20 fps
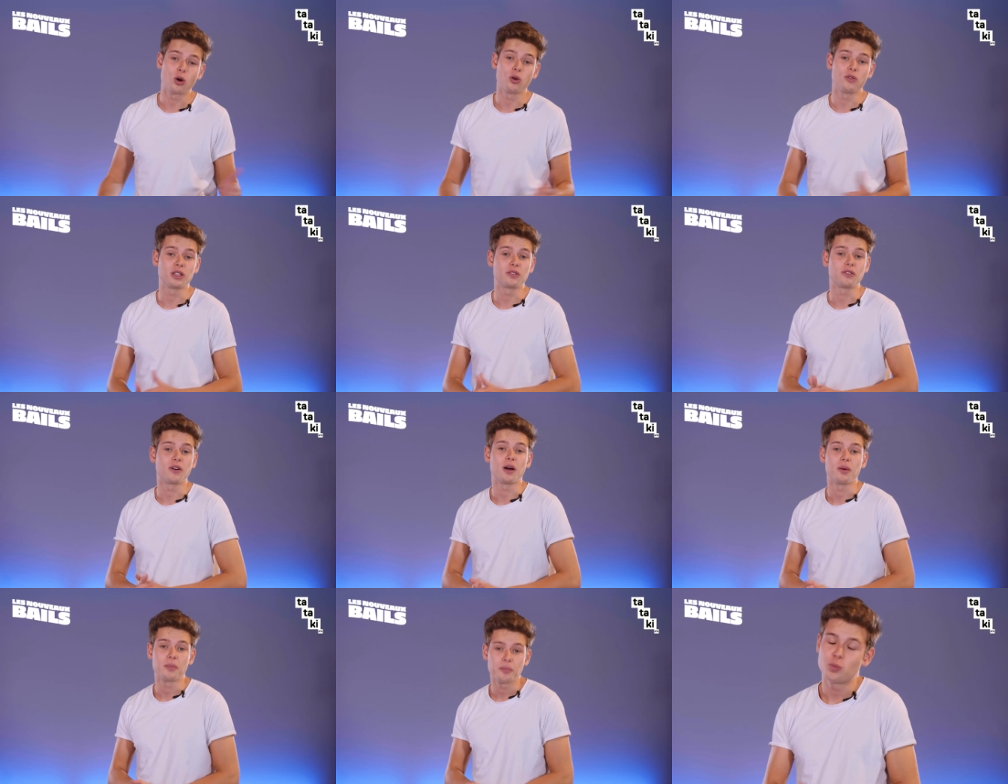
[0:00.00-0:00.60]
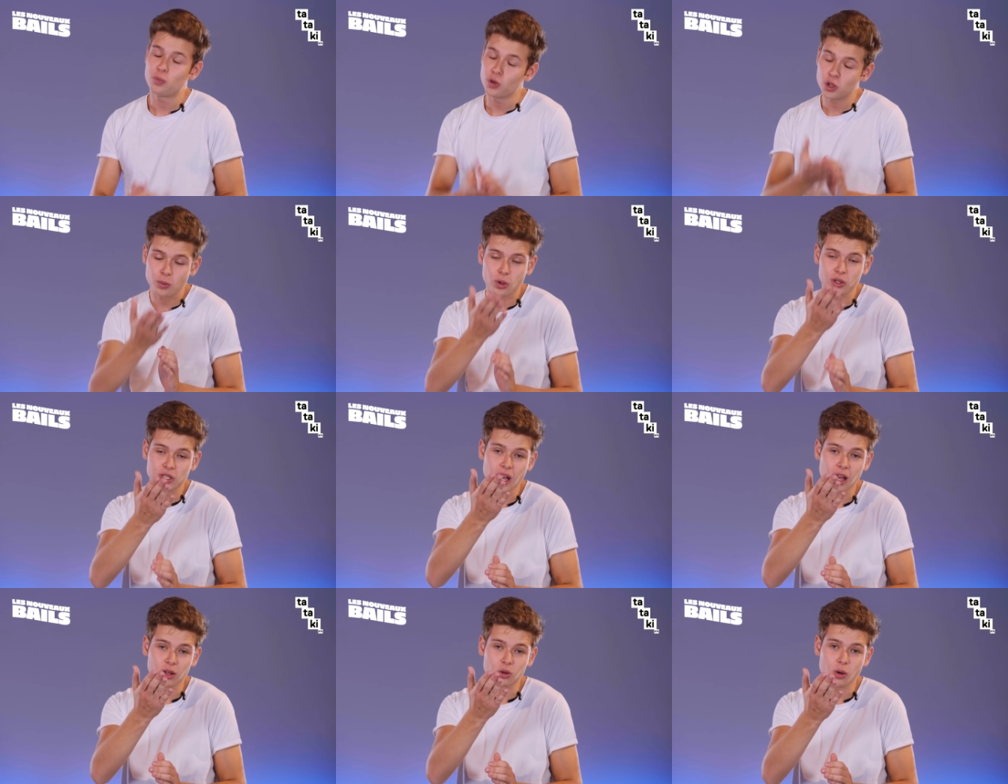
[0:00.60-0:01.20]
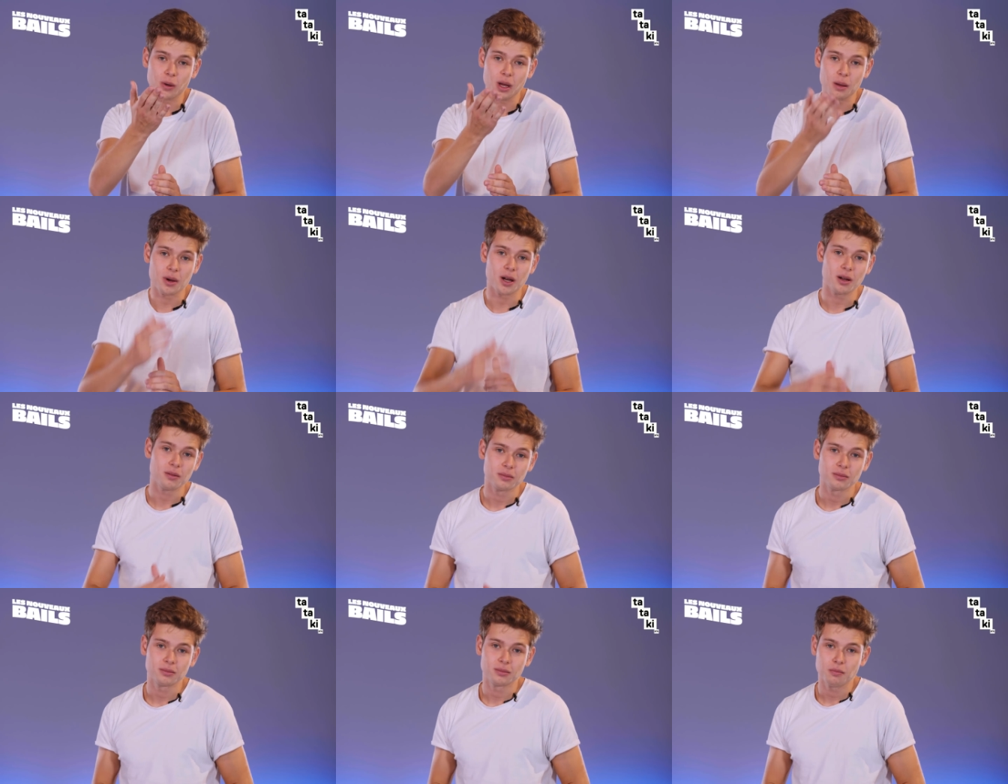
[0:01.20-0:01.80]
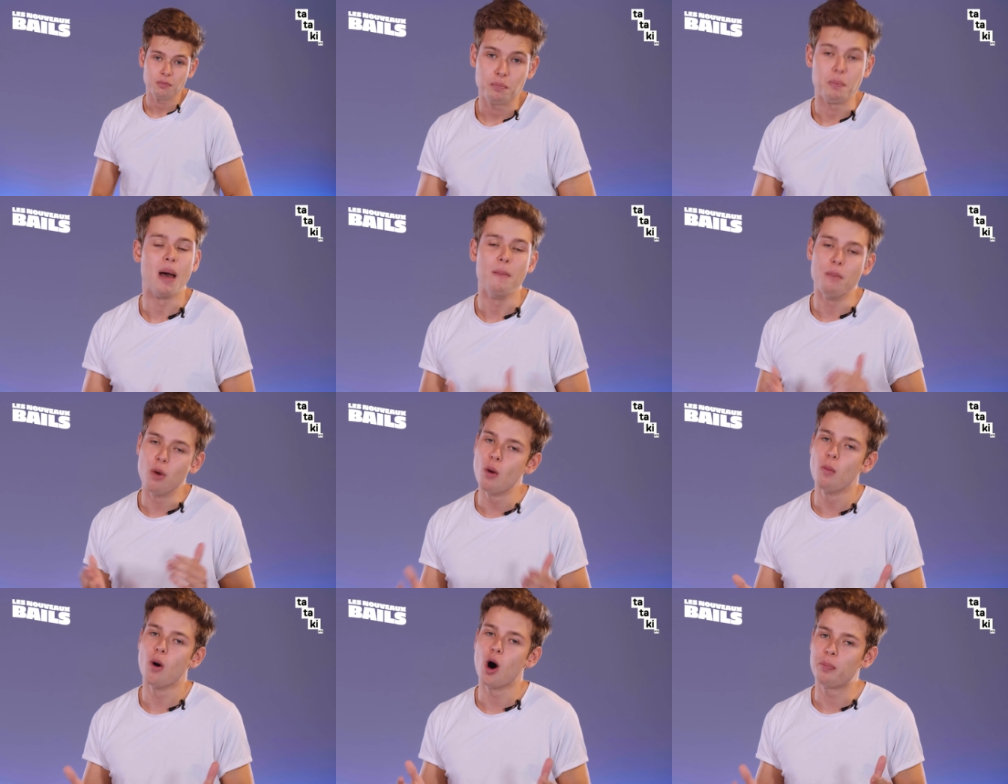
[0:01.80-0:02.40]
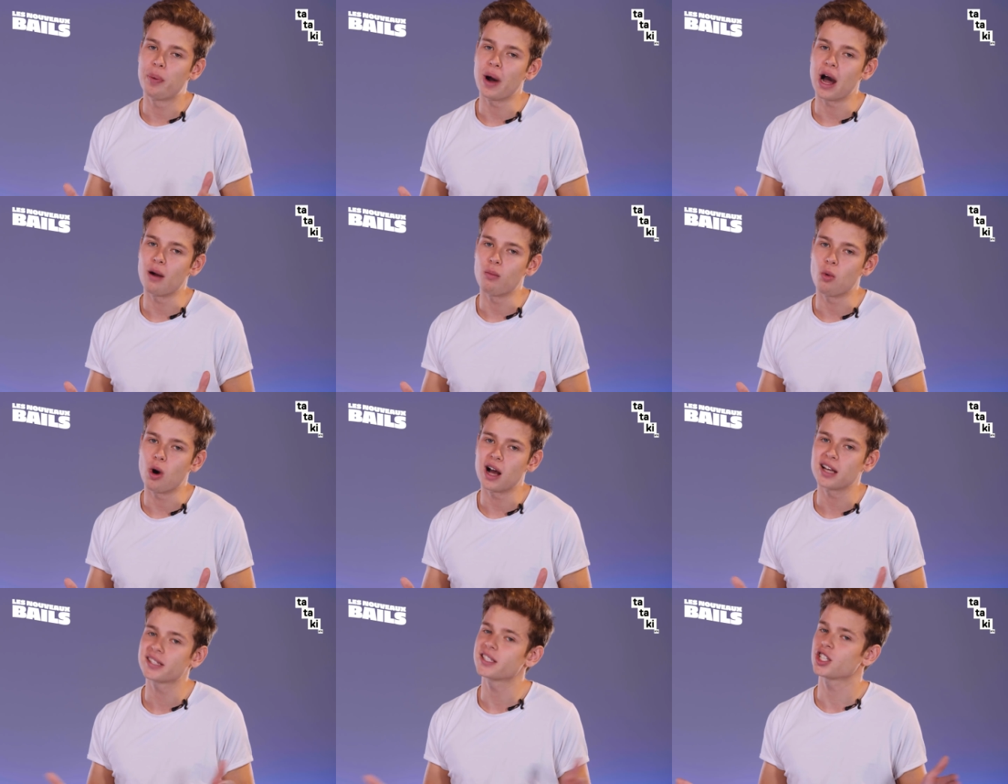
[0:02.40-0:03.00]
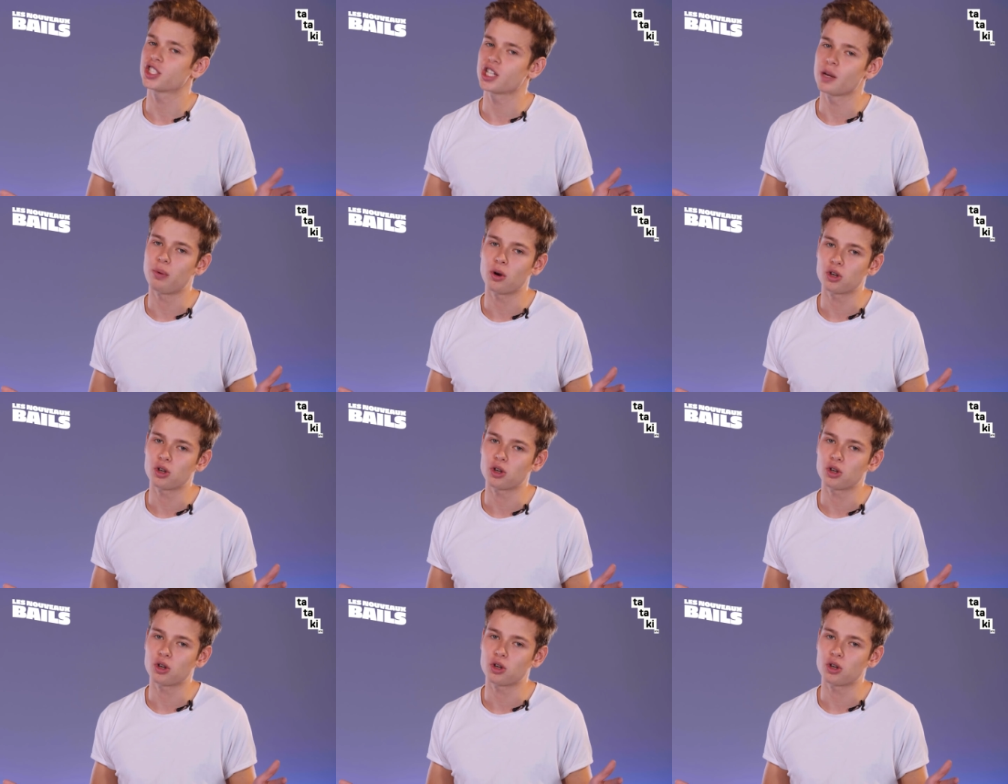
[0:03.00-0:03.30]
crever de faim. Tu peux te mentir à toi-même. Hein. Mais me mens pas à moi, Sacha